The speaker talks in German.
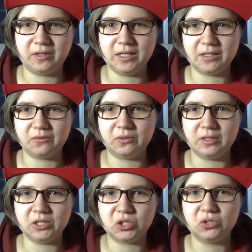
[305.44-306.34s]
Vor allem für
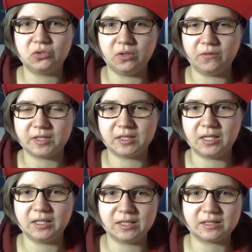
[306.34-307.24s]
die
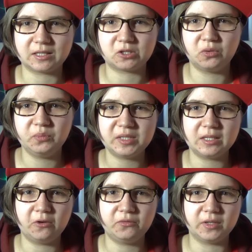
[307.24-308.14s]
Shinjo-Universität ist das schon ein
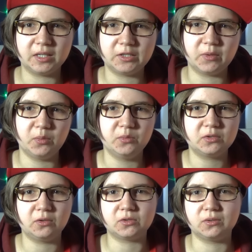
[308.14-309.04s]
bisschen aufwendig, weil wir
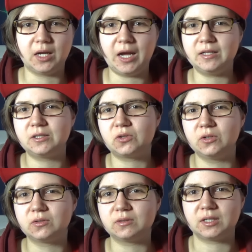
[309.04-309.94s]
müssen noch so eine
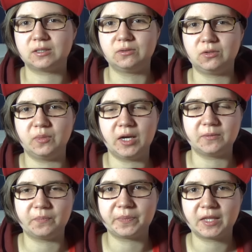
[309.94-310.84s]
Arztkonsultation
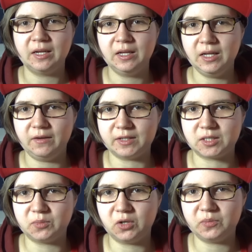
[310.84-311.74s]
machen
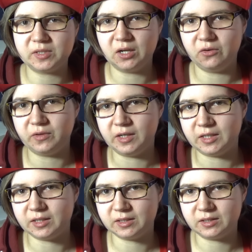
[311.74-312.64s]
was immer noch ein bisschen
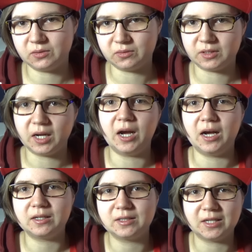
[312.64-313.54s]
aufwendig ist. Und
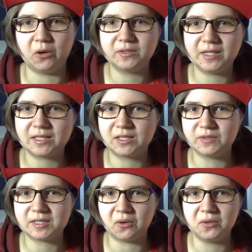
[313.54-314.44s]
ja, die Hausärzte
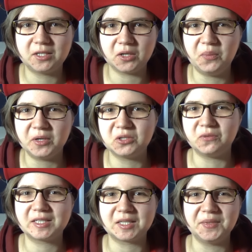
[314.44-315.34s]
wissen auch nicht immer
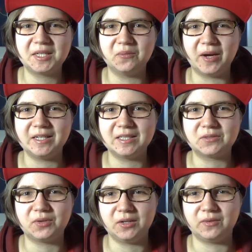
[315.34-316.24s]
so, was damit gemeint
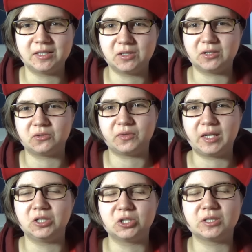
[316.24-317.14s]
ist, vor allem weil es alles auf
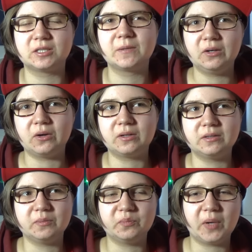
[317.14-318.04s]
Englisch ist. Noch
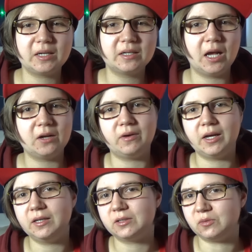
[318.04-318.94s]
ein
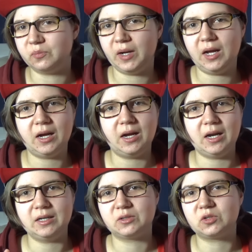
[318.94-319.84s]
Banknachweis und bla,
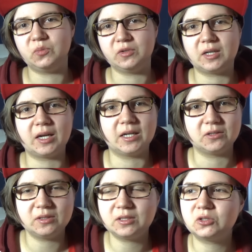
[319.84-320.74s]
alles drum und dran.
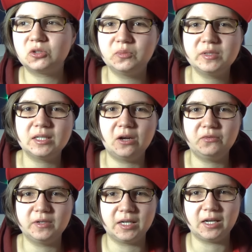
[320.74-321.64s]
Also es ist schon ein bisschen
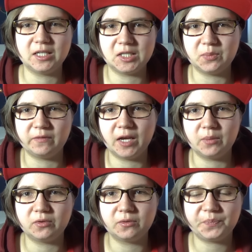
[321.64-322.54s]
aufwendiger, diese
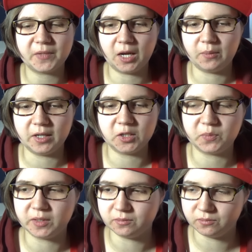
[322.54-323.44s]
Bewerbung, aber ich
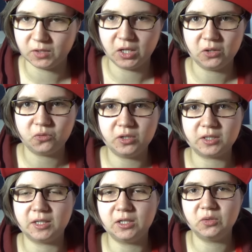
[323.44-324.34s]
bin
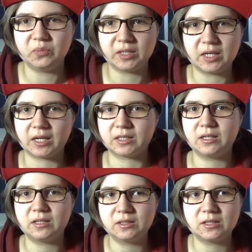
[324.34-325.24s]
guter Dinge und bin gerade
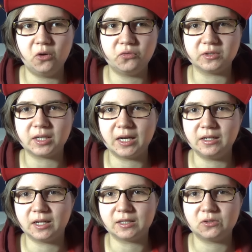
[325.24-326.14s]
drauf und
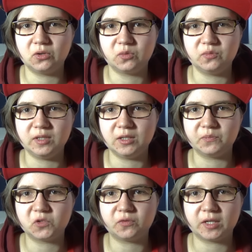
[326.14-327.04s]
dran, das
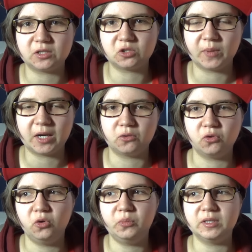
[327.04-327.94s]
irgendwie fertig zu machen.
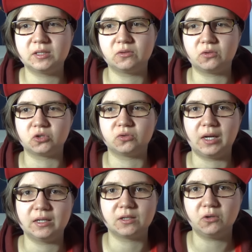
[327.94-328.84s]
Grob ist sogar schon
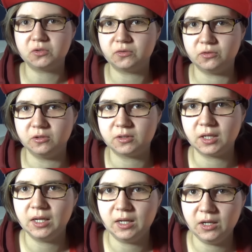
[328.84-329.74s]
alles ausgefüllt
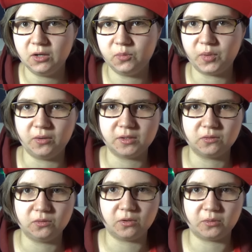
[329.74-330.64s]
und brauche
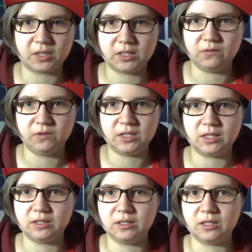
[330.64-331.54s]
jetzt nur noch wirklich die
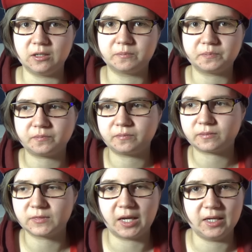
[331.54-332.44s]
wichtigen Dinge.
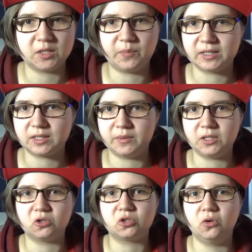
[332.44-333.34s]
Reisepass habe
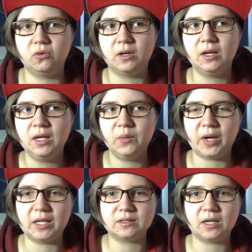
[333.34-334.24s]
ich auch schon
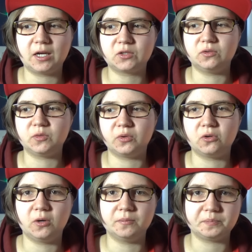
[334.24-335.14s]
beantragt und
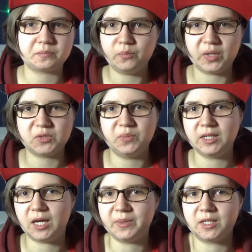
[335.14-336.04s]
bekommen.
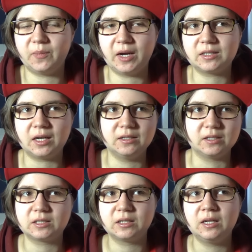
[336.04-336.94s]
Passbild habe ich gemacht,
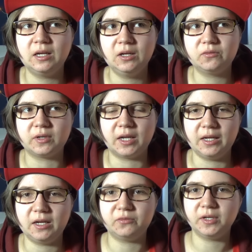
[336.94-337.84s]
alles. Von
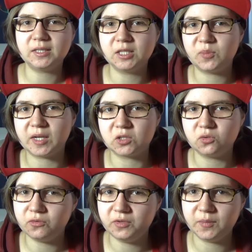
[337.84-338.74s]
daher fehlt nicht mehr
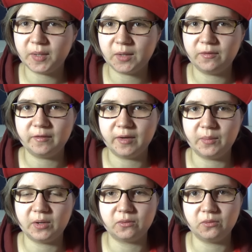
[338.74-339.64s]
so viel bei der
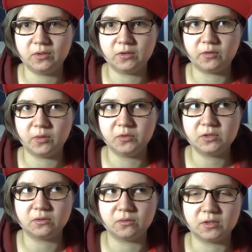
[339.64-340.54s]
Bewerbung und wir
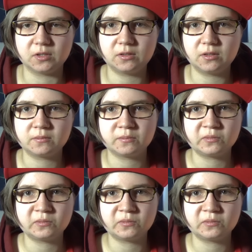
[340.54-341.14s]
müssen uns